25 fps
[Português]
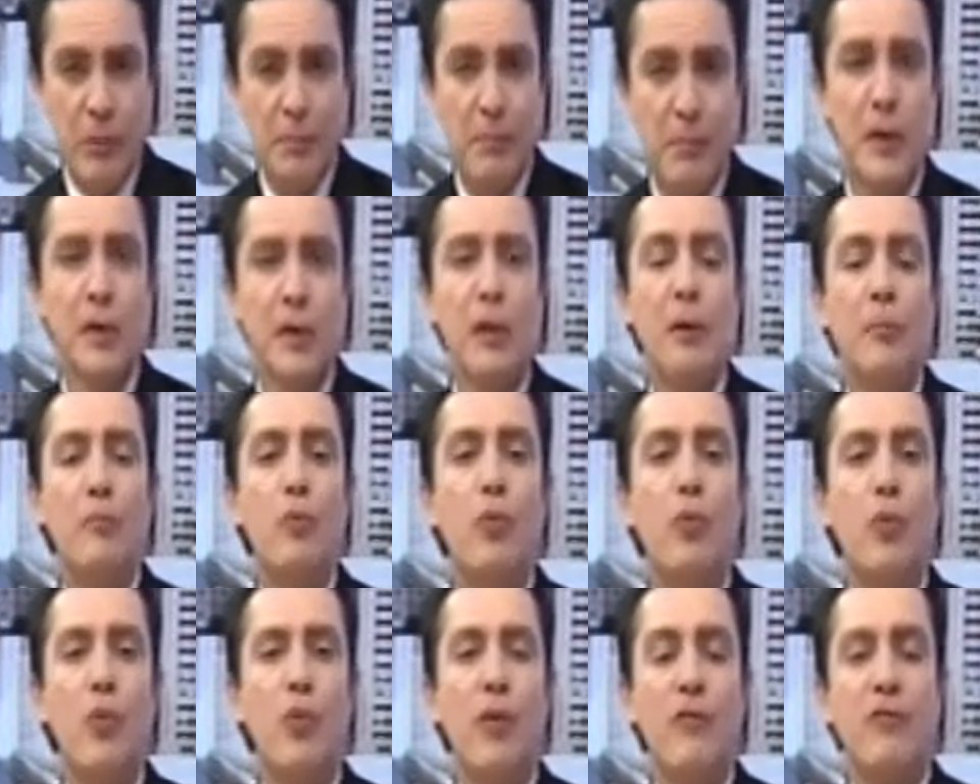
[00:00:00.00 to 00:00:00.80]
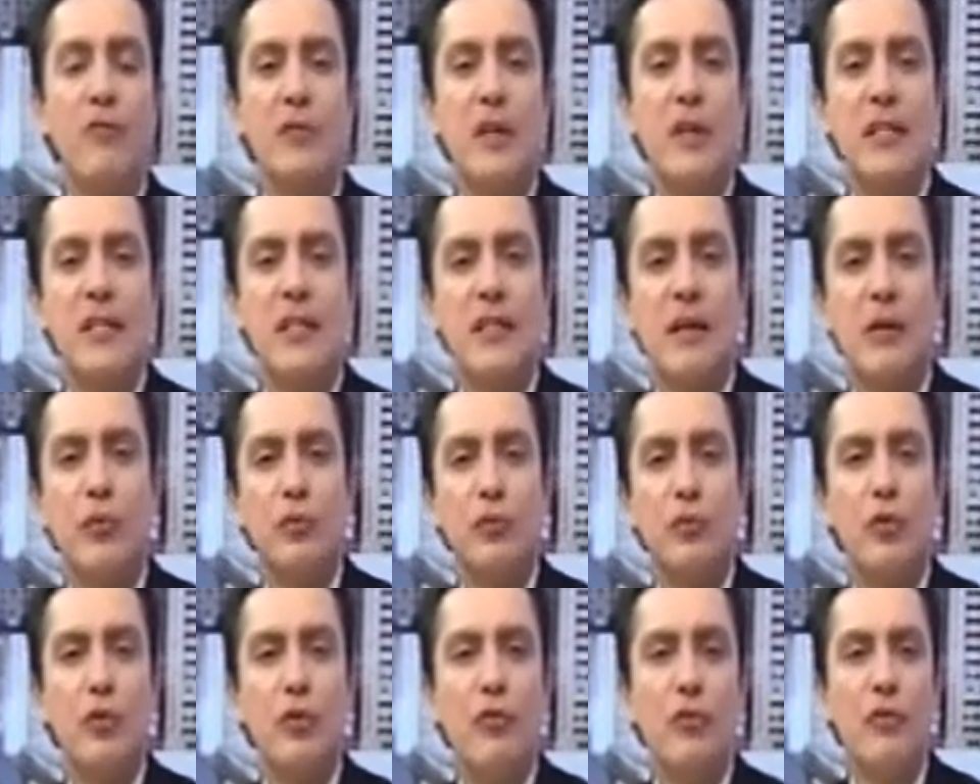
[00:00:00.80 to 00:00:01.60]
Em Pernambuco, a Fundação
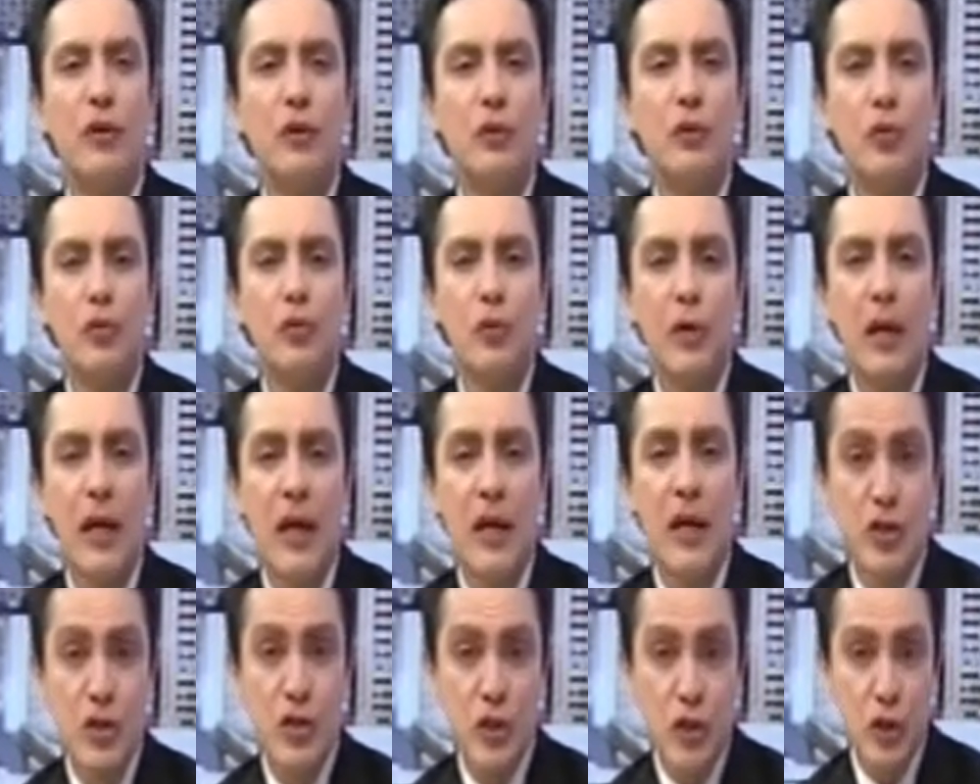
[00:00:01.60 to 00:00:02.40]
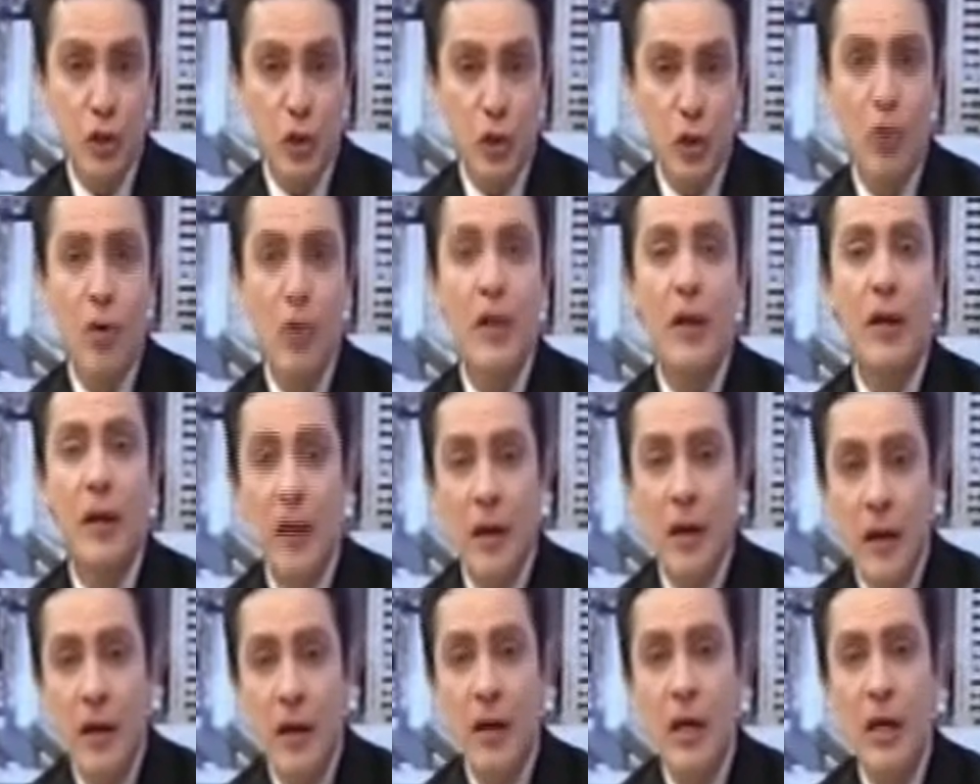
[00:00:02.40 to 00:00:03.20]
Tudo Ventura registrou
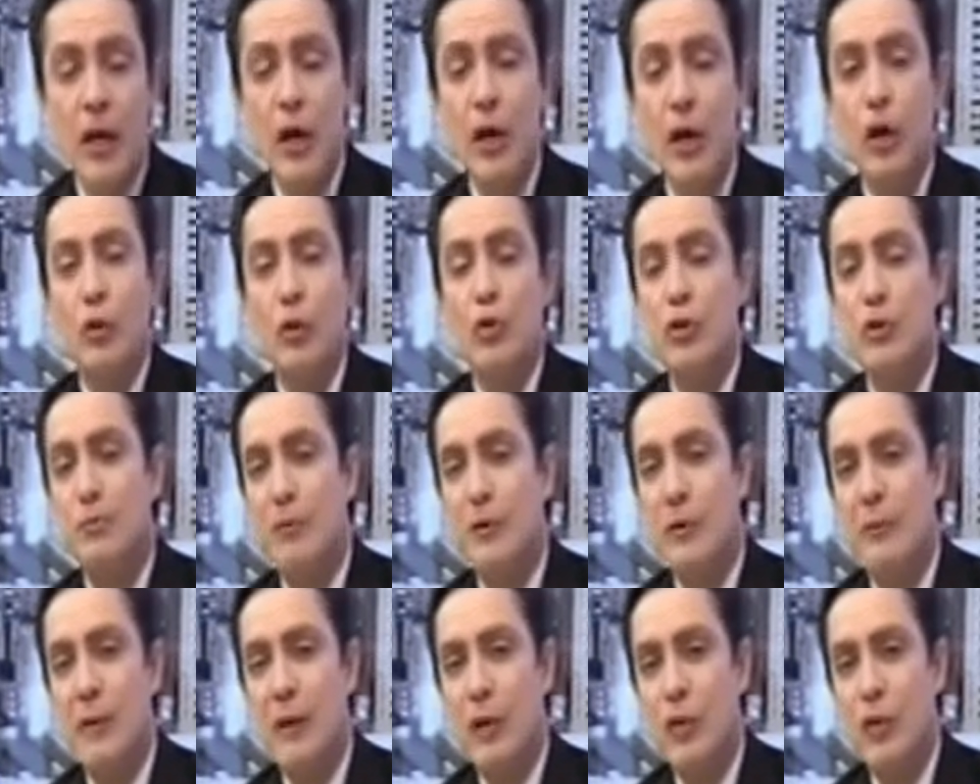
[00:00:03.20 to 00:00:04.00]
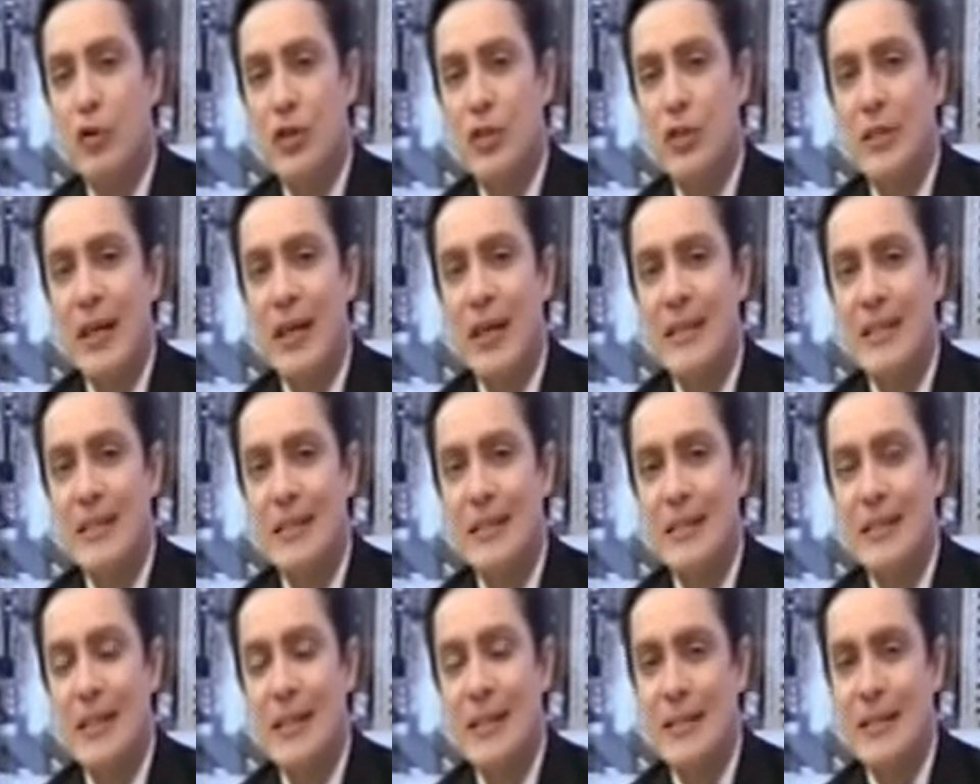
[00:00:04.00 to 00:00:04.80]
que, nos primeiros
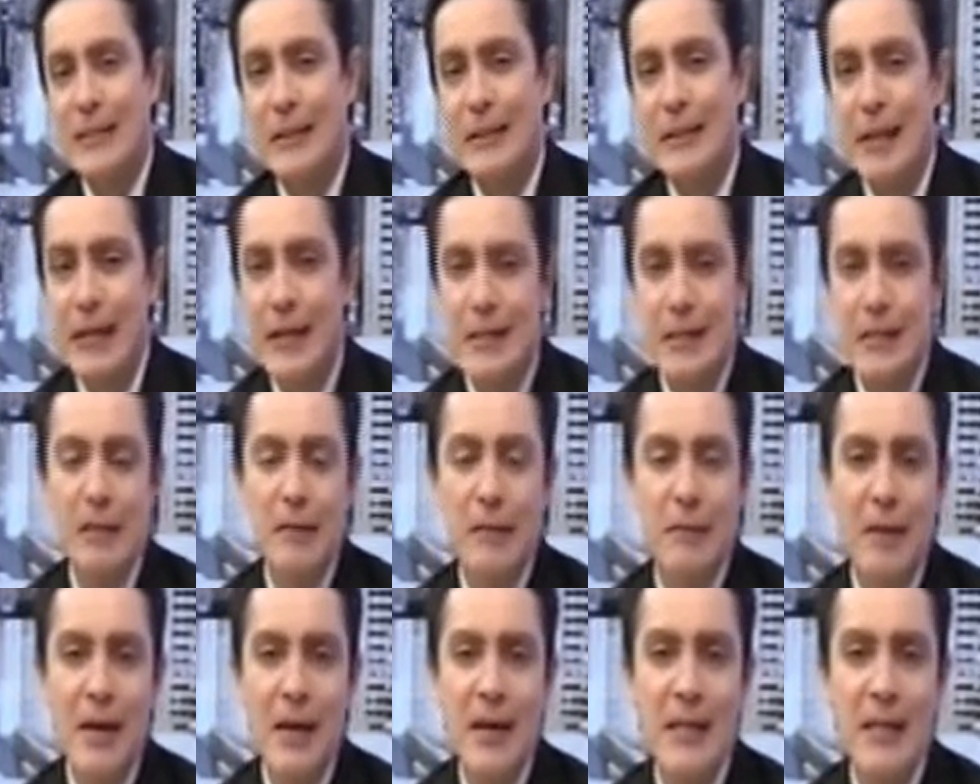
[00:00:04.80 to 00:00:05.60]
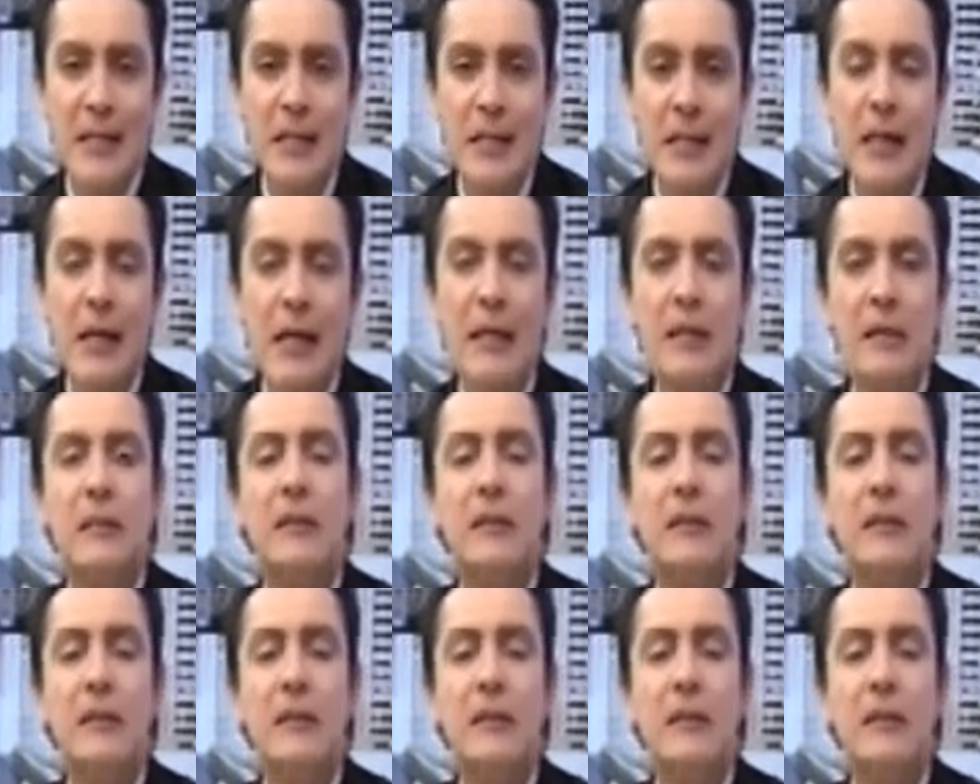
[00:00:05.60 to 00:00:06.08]
10 dias deste mês,